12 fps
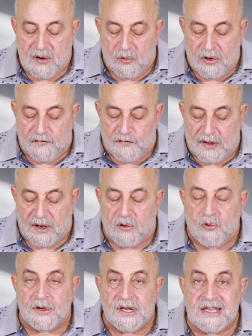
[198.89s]

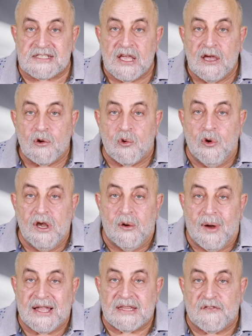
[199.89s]
والفلق والناس كل
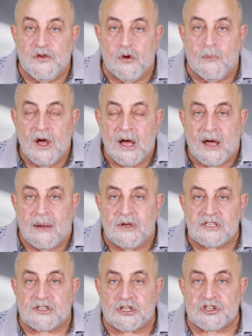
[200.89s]
واحده فيهم
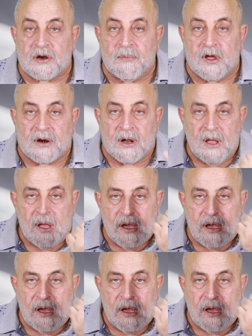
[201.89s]
15 مره